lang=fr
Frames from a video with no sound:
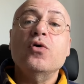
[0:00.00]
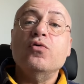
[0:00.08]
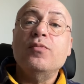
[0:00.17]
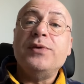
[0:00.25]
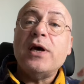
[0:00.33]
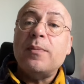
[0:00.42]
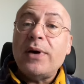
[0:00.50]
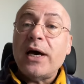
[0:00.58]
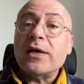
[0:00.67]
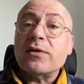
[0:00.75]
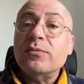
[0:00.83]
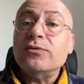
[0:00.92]
ou bien par
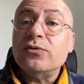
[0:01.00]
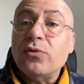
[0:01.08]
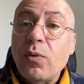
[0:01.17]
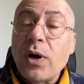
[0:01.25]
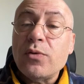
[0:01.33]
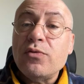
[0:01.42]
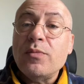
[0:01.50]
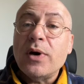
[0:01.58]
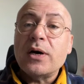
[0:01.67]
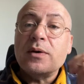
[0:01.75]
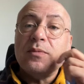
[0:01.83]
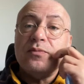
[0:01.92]
exemple du droit humain,